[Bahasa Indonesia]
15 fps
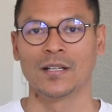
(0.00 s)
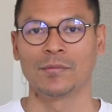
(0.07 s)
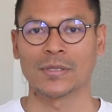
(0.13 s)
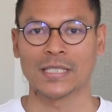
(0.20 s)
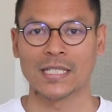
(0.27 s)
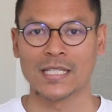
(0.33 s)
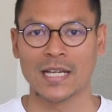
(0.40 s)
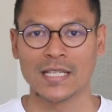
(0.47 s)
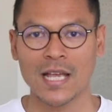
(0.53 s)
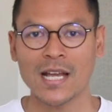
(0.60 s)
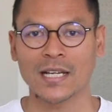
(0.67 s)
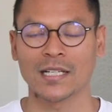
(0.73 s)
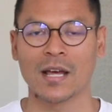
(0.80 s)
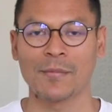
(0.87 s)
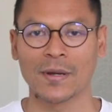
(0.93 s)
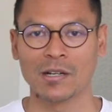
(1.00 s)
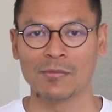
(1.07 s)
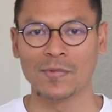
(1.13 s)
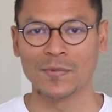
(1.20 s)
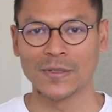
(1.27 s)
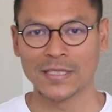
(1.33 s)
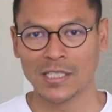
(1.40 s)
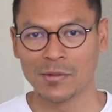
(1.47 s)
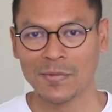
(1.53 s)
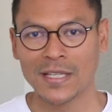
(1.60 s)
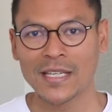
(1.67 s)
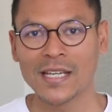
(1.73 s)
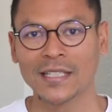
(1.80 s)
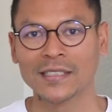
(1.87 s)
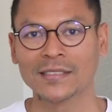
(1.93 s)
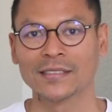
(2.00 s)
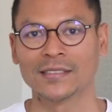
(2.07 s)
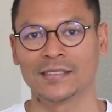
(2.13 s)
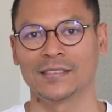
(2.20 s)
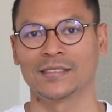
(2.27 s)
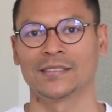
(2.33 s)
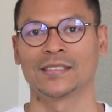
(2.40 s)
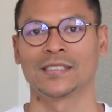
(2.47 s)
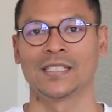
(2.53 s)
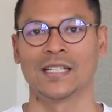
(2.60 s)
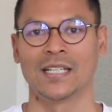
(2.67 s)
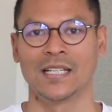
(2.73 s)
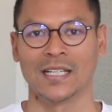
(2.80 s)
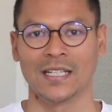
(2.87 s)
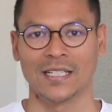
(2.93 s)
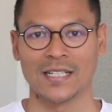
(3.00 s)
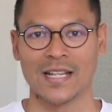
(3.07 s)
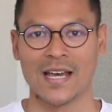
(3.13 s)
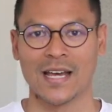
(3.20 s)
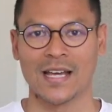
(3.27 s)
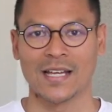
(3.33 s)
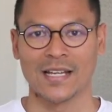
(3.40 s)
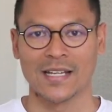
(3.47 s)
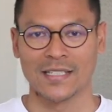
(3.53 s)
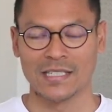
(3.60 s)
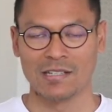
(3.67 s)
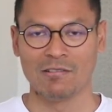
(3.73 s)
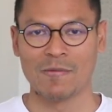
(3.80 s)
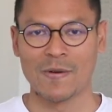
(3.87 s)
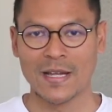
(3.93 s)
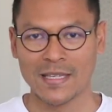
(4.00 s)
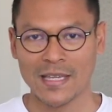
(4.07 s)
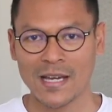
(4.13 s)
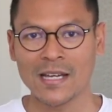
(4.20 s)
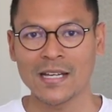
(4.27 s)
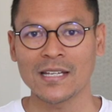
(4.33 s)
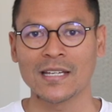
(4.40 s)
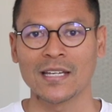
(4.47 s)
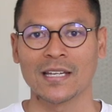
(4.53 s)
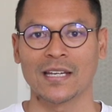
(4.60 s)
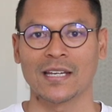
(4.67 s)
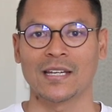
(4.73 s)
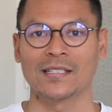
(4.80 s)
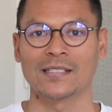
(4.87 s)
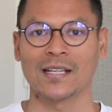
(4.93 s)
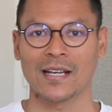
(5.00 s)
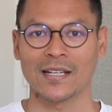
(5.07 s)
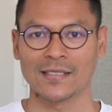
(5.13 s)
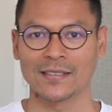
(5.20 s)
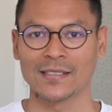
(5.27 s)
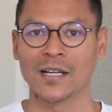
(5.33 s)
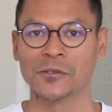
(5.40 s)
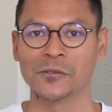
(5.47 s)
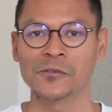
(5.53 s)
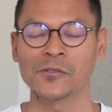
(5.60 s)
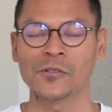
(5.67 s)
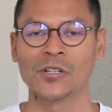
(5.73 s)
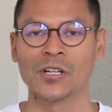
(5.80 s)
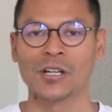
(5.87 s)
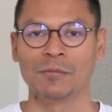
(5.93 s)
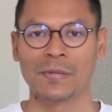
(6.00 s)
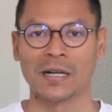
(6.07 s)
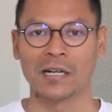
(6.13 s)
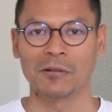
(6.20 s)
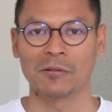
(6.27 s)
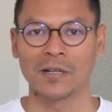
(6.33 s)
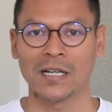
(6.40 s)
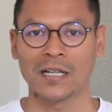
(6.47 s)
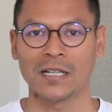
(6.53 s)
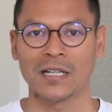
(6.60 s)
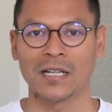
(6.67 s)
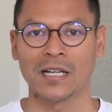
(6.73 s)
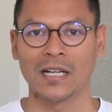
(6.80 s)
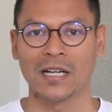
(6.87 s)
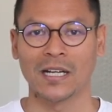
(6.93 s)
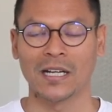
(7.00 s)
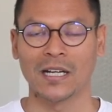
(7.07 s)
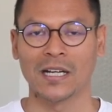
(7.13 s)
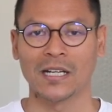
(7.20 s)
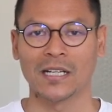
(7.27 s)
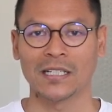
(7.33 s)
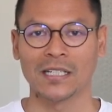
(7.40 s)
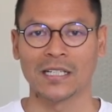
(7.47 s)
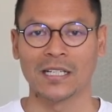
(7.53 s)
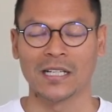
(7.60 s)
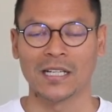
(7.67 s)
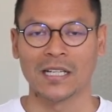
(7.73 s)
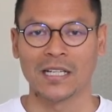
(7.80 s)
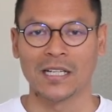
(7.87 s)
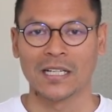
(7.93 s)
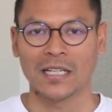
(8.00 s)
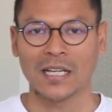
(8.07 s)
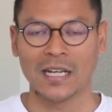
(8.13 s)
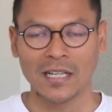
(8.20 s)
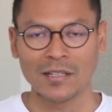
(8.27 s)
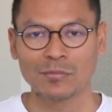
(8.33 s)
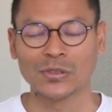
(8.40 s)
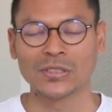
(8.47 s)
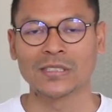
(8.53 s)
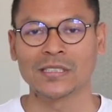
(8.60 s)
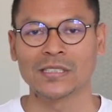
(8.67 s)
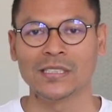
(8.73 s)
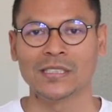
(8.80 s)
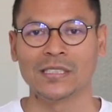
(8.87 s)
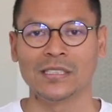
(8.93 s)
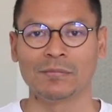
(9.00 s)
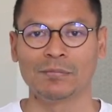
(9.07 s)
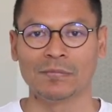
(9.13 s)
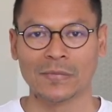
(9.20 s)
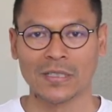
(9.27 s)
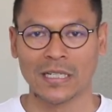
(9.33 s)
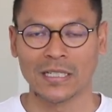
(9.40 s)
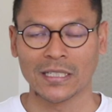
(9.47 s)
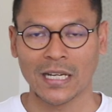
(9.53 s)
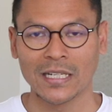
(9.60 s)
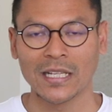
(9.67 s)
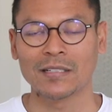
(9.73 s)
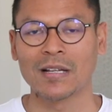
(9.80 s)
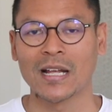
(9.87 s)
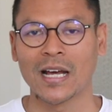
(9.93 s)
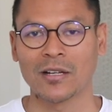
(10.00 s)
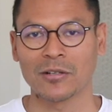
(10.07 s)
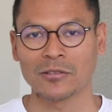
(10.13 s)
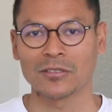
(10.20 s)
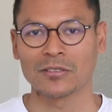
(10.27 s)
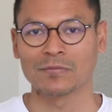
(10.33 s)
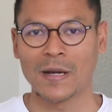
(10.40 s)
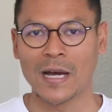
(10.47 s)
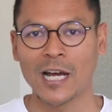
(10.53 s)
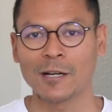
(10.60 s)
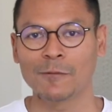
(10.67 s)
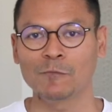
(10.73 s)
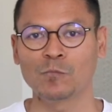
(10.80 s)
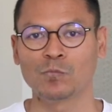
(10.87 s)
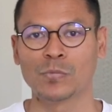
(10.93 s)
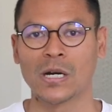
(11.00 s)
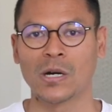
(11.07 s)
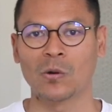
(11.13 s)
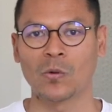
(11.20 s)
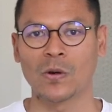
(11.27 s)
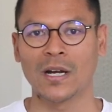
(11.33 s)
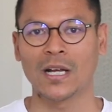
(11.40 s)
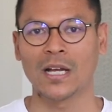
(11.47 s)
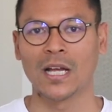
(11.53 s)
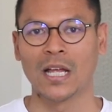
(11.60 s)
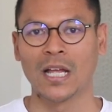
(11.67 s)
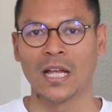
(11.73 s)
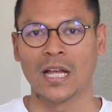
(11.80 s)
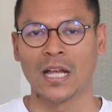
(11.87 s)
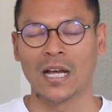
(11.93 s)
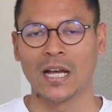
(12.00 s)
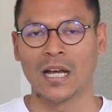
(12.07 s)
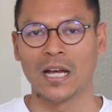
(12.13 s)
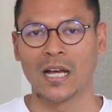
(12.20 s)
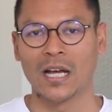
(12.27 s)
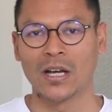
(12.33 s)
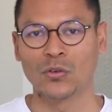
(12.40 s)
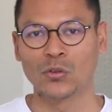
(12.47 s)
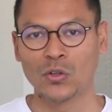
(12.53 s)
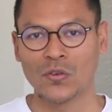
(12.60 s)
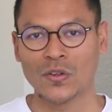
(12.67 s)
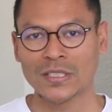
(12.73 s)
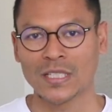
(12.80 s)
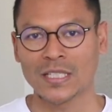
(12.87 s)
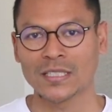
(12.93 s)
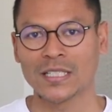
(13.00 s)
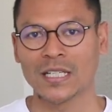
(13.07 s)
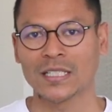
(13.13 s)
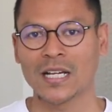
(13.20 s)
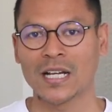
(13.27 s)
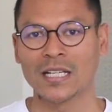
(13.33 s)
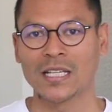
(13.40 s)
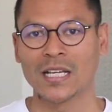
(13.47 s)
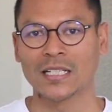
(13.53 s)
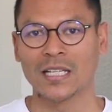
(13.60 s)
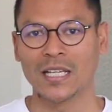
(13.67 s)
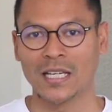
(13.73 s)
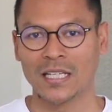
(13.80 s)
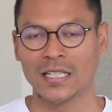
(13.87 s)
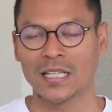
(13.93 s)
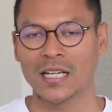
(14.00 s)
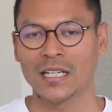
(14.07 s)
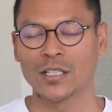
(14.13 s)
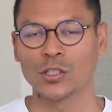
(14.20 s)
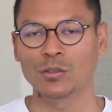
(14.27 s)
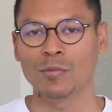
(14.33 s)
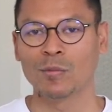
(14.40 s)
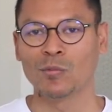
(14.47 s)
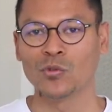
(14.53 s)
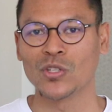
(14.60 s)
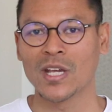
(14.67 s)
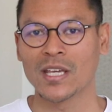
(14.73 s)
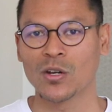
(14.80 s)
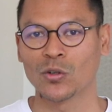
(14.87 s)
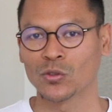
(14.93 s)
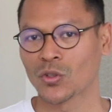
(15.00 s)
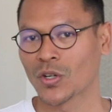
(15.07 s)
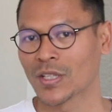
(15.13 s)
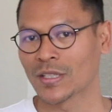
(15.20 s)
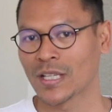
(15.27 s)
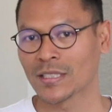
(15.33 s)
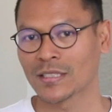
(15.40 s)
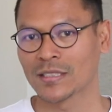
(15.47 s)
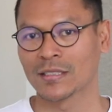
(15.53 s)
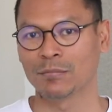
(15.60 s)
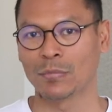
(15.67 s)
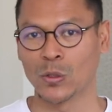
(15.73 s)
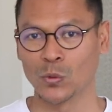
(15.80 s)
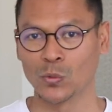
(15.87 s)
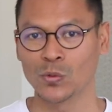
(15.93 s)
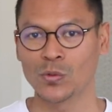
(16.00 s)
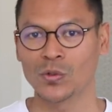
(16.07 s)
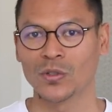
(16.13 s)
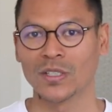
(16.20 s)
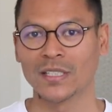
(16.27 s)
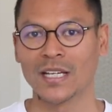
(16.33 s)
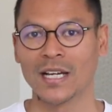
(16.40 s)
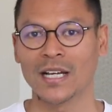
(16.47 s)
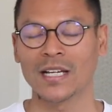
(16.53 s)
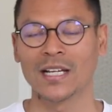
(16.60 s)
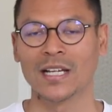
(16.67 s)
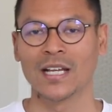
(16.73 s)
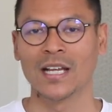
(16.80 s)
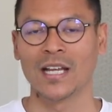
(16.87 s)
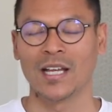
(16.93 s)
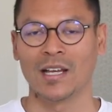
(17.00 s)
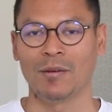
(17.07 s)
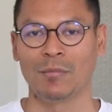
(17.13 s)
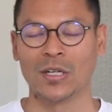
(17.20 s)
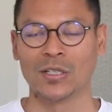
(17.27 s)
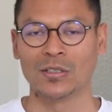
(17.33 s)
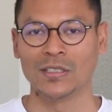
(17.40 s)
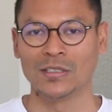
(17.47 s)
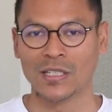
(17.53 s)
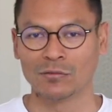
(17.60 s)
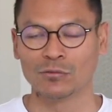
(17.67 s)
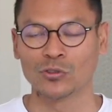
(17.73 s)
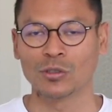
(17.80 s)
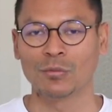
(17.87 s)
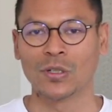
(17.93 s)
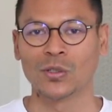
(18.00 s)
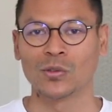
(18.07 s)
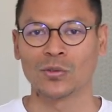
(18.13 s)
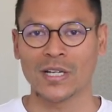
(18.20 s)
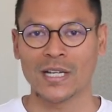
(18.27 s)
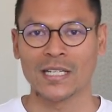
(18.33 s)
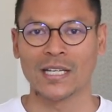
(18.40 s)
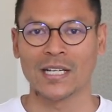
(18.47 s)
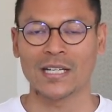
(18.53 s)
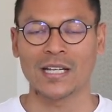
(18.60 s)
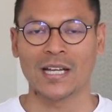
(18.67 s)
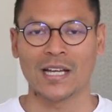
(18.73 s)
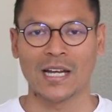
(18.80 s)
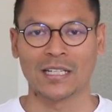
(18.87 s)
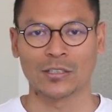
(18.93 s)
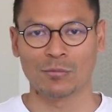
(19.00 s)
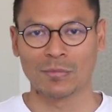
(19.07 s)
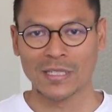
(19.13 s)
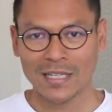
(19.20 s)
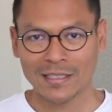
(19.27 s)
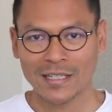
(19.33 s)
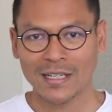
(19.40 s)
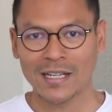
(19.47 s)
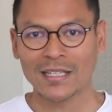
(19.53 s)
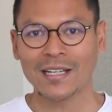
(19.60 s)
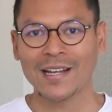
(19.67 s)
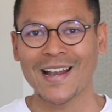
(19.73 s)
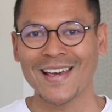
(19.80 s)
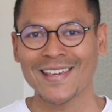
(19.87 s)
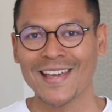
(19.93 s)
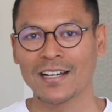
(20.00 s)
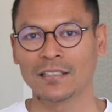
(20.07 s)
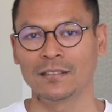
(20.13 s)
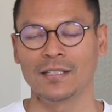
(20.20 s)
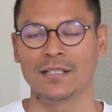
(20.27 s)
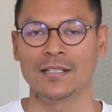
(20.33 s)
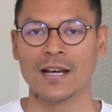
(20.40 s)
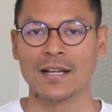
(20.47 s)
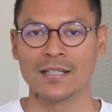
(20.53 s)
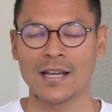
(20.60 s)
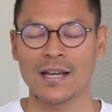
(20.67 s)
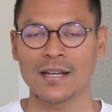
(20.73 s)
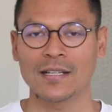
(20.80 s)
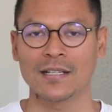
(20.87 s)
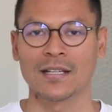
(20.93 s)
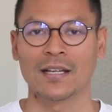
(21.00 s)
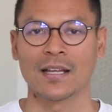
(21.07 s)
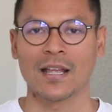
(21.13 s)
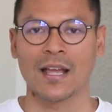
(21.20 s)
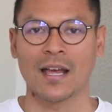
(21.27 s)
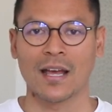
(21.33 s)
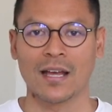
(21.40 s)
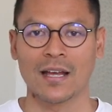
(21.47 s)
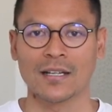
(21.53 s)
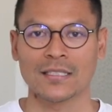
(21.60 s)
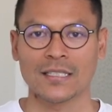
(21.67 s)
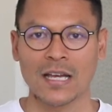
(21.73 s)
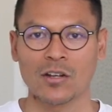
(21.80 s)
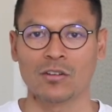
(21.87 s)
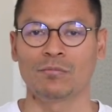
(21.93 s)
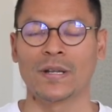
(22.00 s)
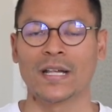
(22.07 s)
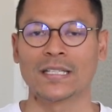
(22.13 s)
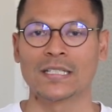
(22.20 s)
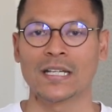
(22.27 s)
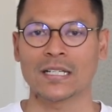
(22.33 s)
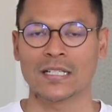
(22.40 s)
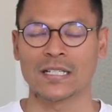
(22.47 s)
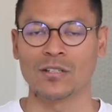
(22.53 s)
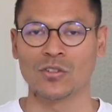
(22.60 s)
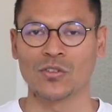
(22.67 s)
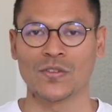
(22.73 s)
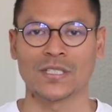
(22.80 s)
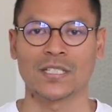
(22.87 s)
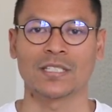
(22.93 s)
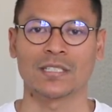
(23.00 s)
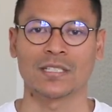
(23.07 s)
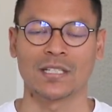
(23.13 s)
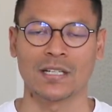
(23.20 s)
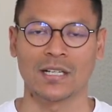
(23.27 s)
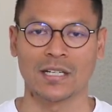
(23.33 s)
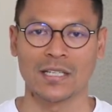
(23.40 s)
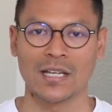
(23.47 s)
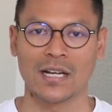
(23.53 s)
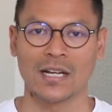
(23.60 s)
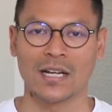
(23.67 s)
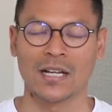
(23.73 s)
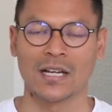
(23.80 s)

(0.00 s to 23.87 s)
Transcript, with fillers: Pertanyaannya, kenapa bisa demikian? Nah, jawabannya saya kasih tahu bahwa uh, kalian pasti uh, kalian harus paham bahwa uh, universitas yang kalian inginkan itu mempunyai otoritas penuh ya, menen ya untuk menentukan ya atau menyatakan layak tidaknya uh, calon pelajar di universitas yang